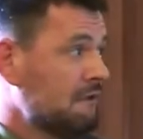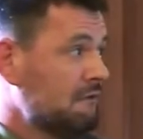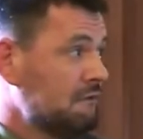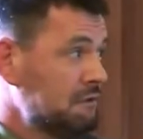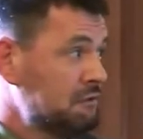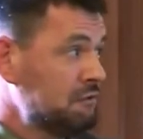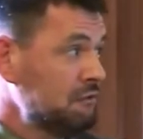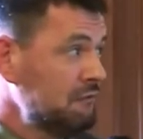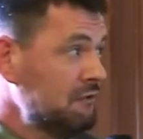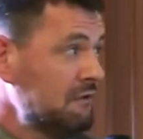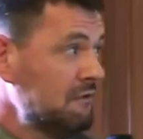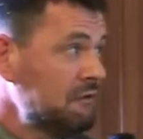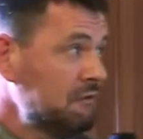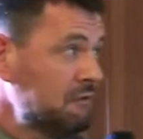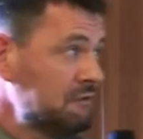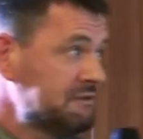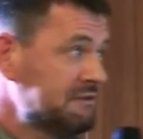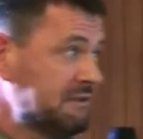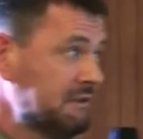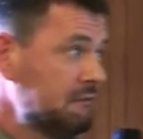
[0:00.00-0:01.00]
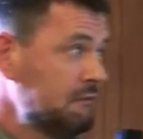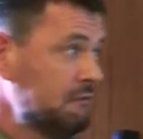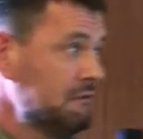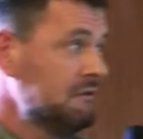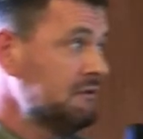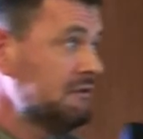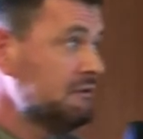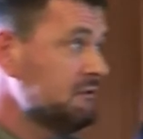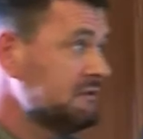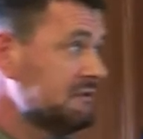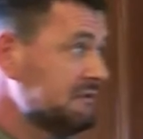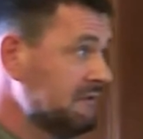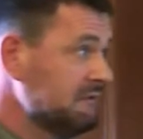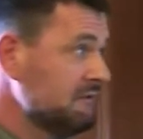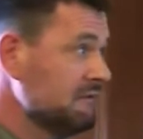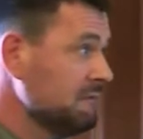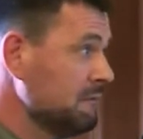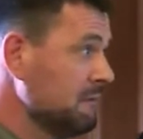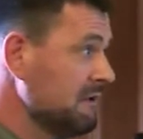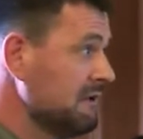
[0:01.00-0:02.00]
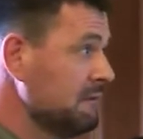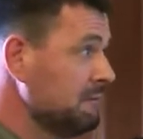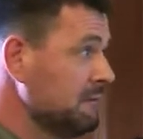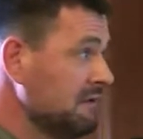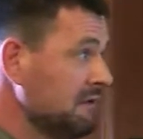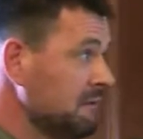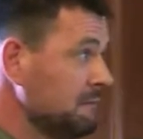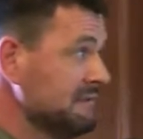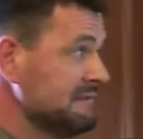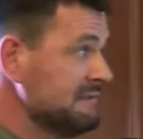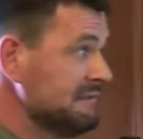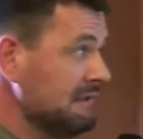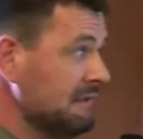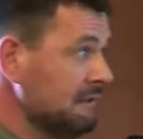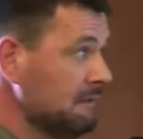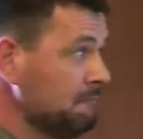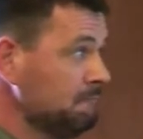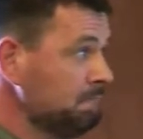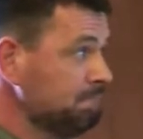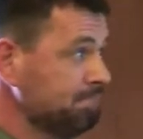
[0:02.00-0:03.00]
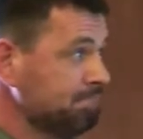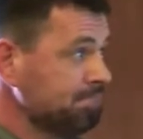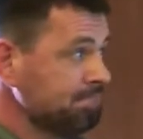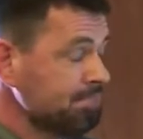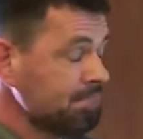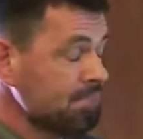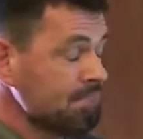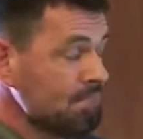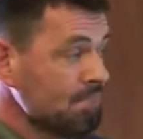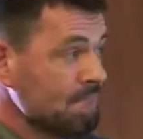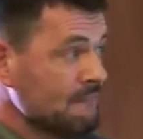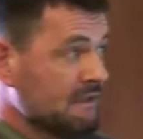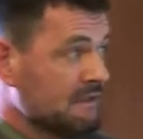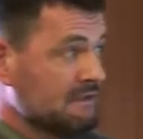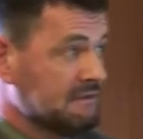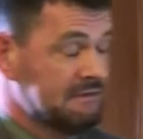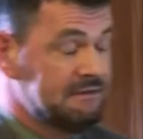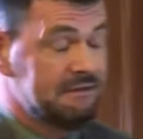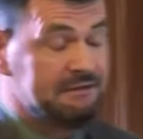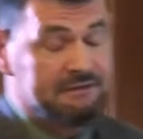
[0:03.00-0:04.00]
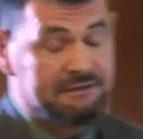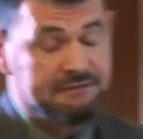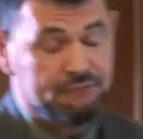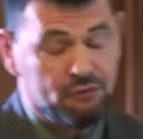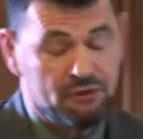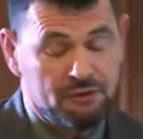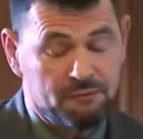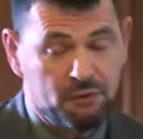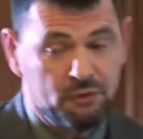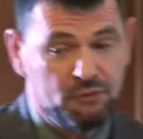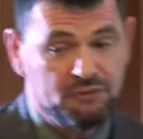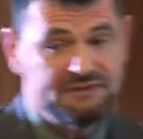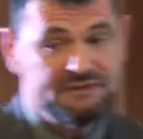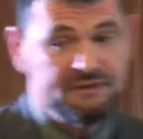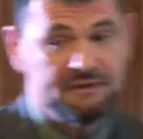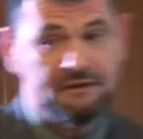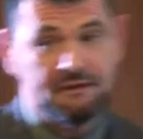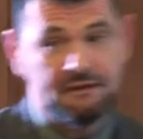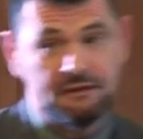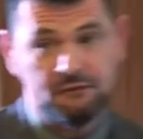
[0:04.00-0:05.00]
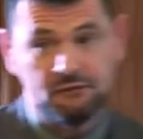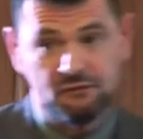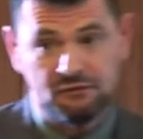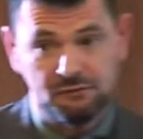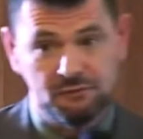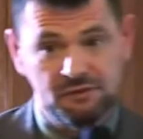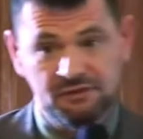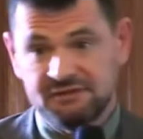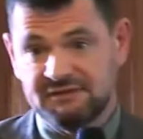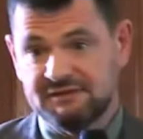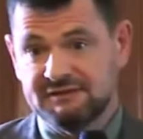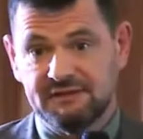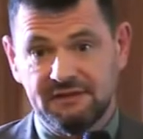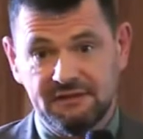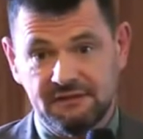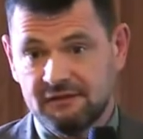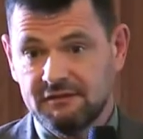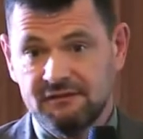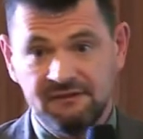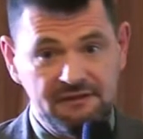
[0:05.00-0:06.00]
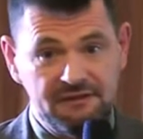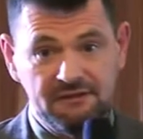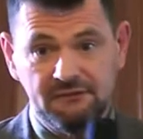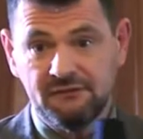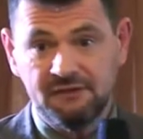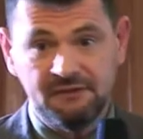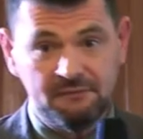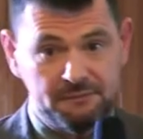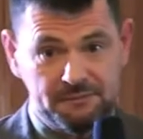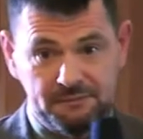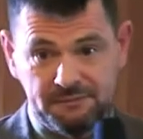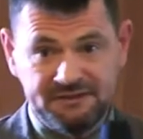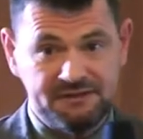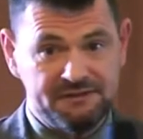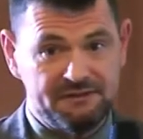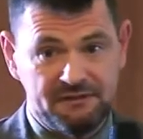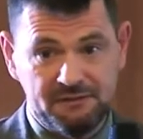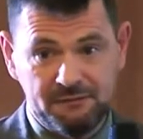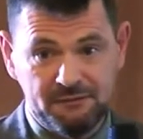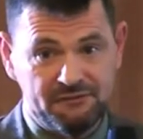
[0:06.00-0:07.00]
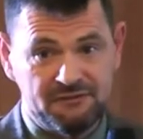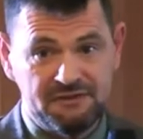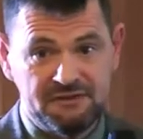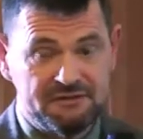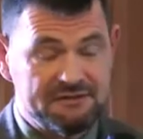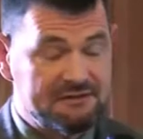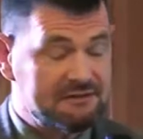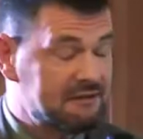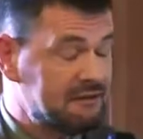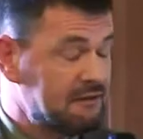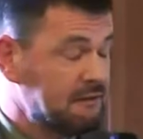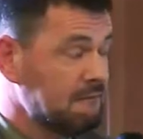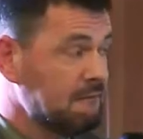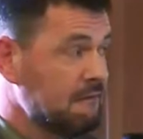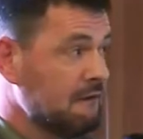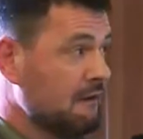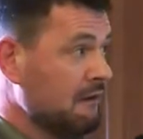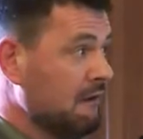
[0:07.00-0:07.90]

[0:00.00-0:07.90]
Еще в 90-е годы ее Стивен Брэдман написал, сделал свой опросник, который был чисто когнитивно-психотерапевтический.